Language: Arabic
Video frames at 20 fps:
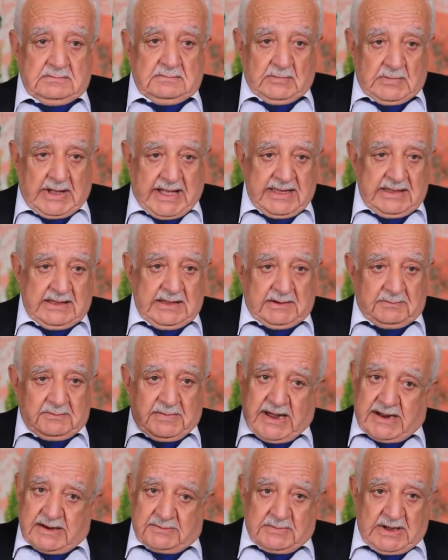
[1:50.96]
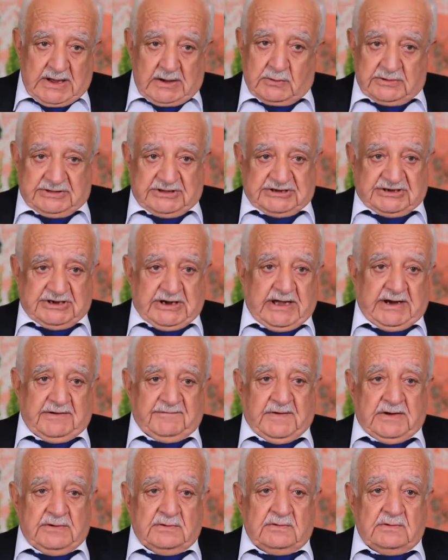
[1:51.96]
معين ما كنتش
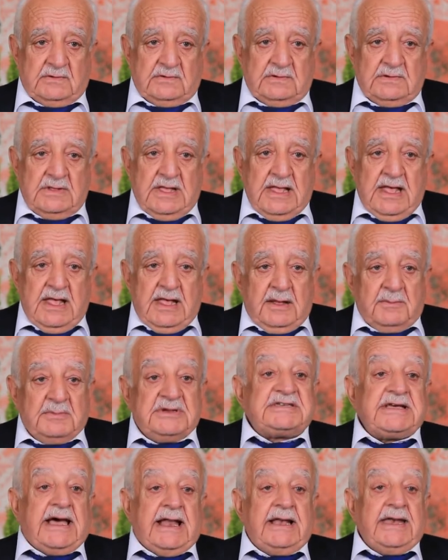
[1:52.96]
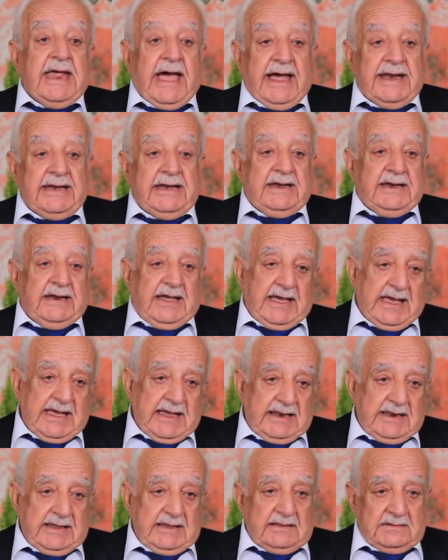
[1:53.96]
اعرف انه هو بيسالني عن
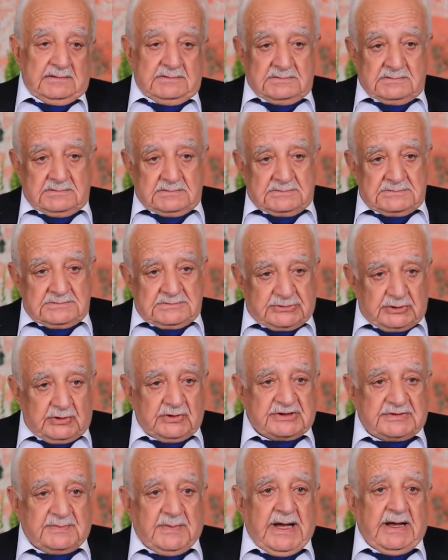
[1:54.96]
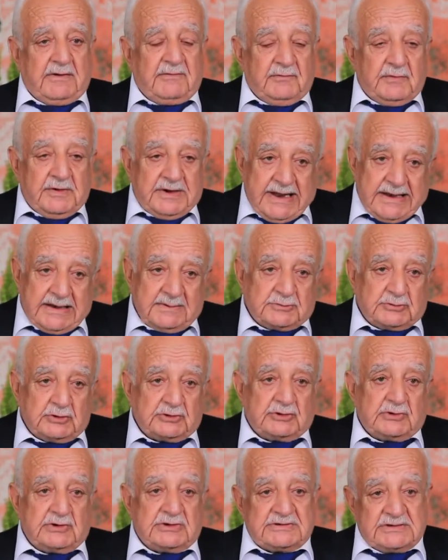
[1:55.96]
حالي شو اسمك وين
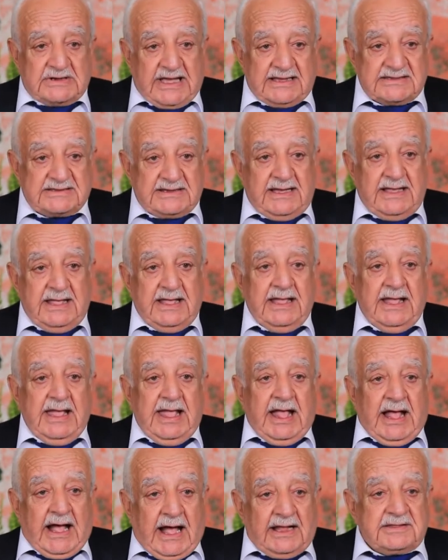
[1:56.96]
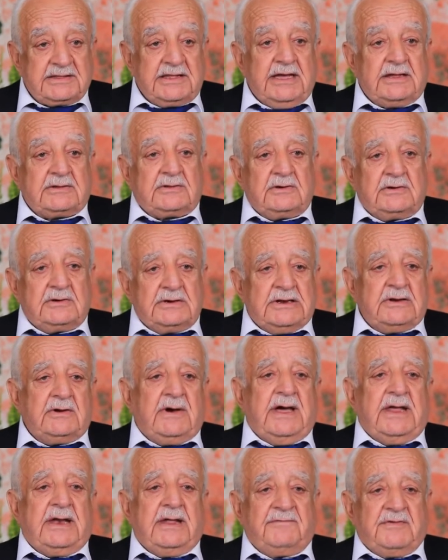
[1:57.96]
بتدرس كذا اعطيته
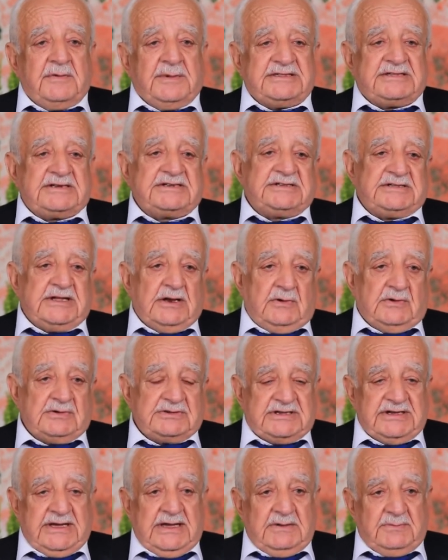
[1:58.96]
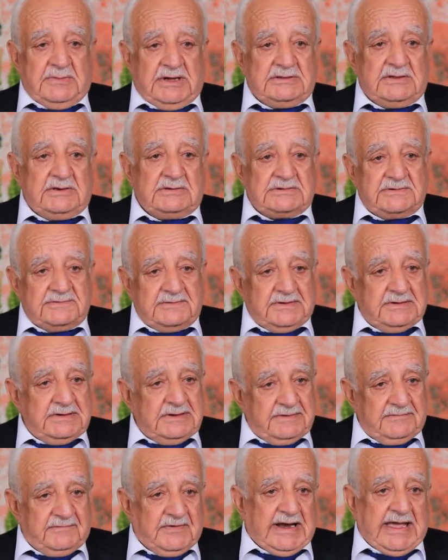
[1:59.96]
انه انا في مدرسه الحسين بدرس
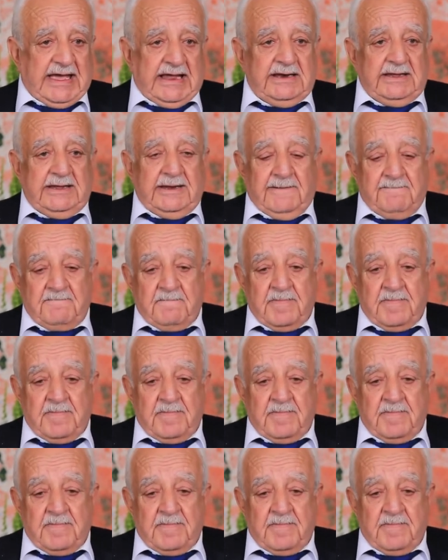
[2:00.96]
في الخليل